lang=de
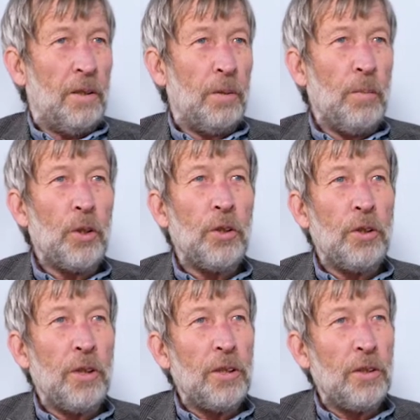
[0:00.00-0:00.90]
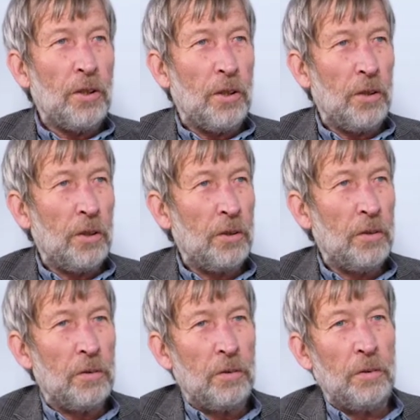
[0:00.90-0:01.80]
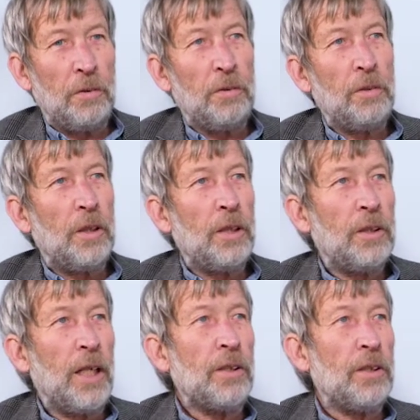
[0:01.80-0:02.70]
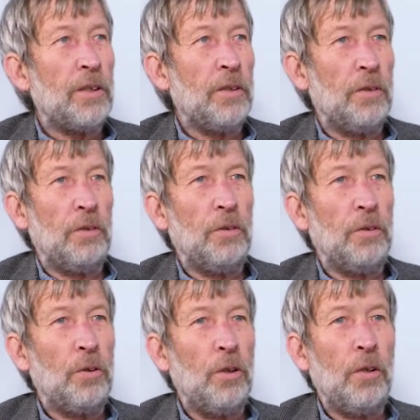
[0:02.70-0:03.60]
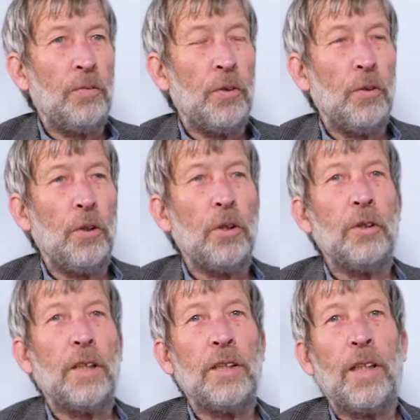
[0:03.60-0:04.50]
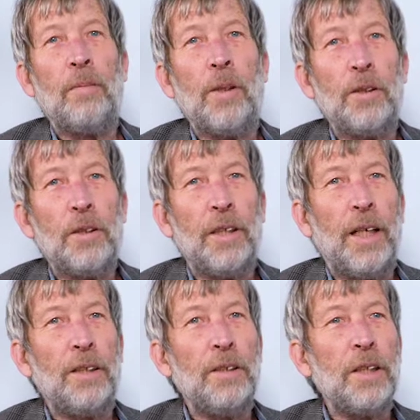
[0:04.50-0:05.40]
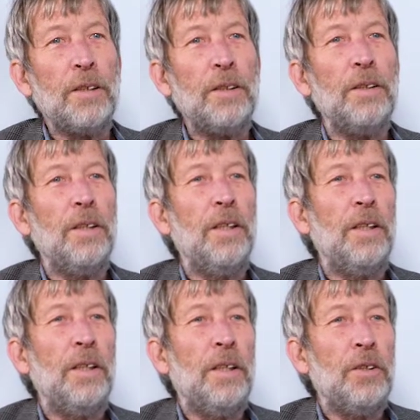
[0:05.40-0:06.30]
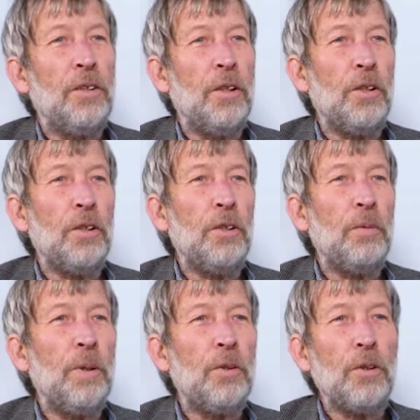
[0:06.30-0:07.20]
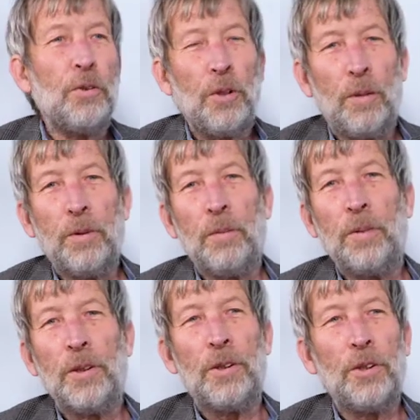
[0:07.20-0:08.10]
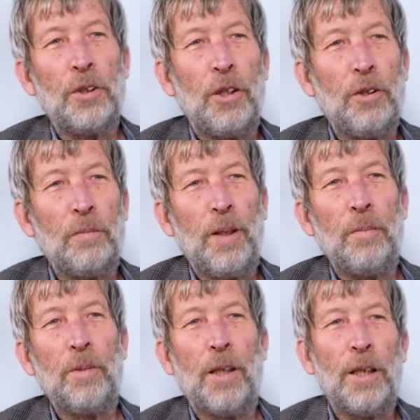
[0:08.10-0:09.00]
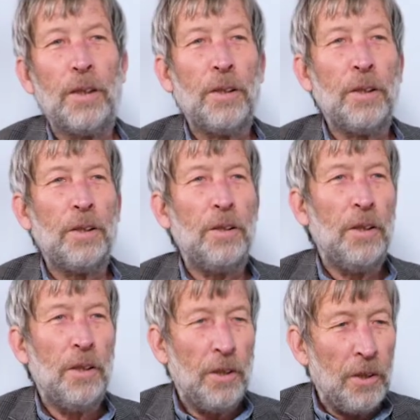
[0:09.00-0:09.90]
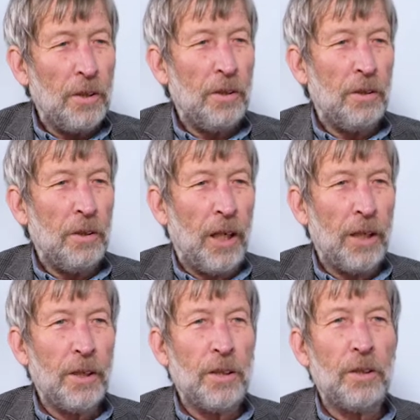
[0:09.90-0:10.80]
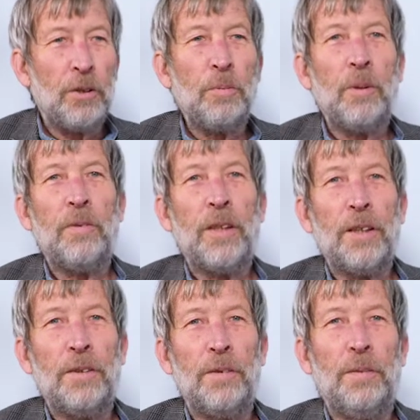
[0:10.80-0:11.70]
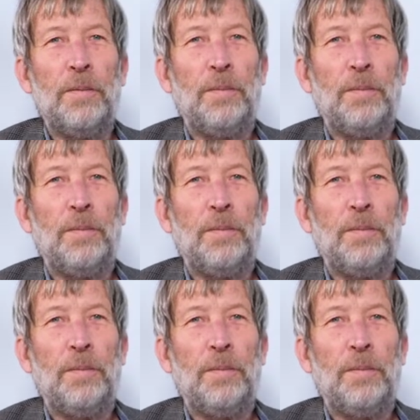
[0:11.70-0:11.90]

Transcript: Ich möchte nicht den Satz zu oft hören, das kann man nicht ändern sondern ich bin auch so optimistisch, auch in meinem Alter einiges zu bewegen.